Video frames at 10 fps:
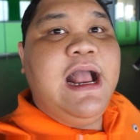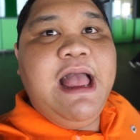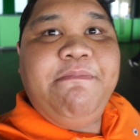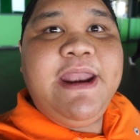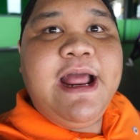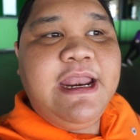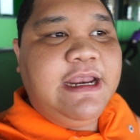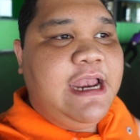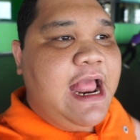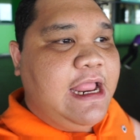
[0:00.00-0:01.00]
Ang haba na
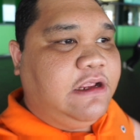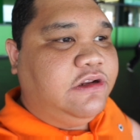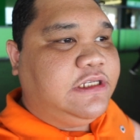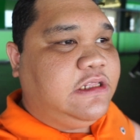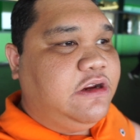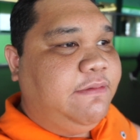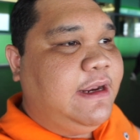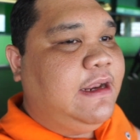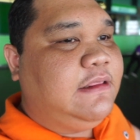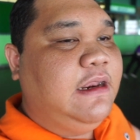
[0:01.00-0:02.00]
nga na nilakad ko doon sa
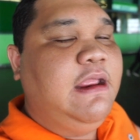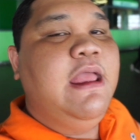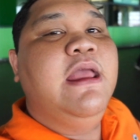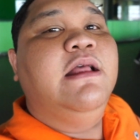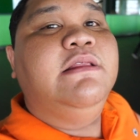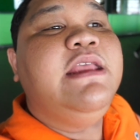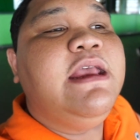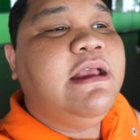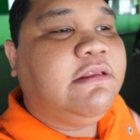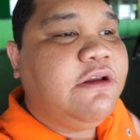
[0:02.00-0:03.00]
Terminal 3.
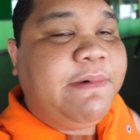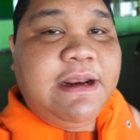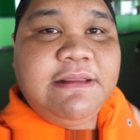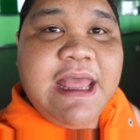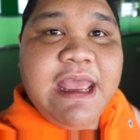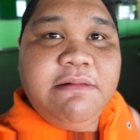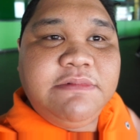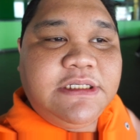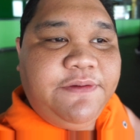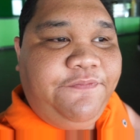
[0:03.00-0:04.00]
Dito parang
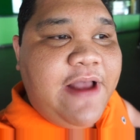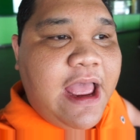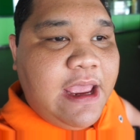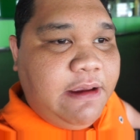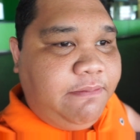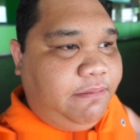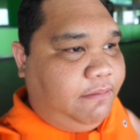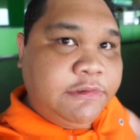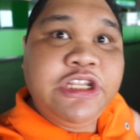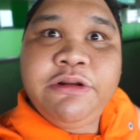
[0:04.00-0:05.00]
times 5
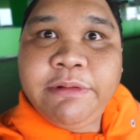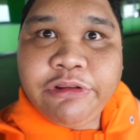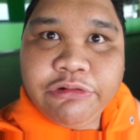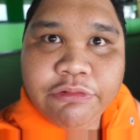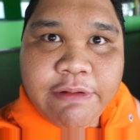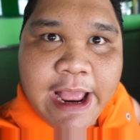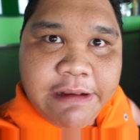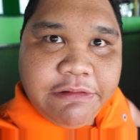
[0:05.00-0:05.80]
sinututuwa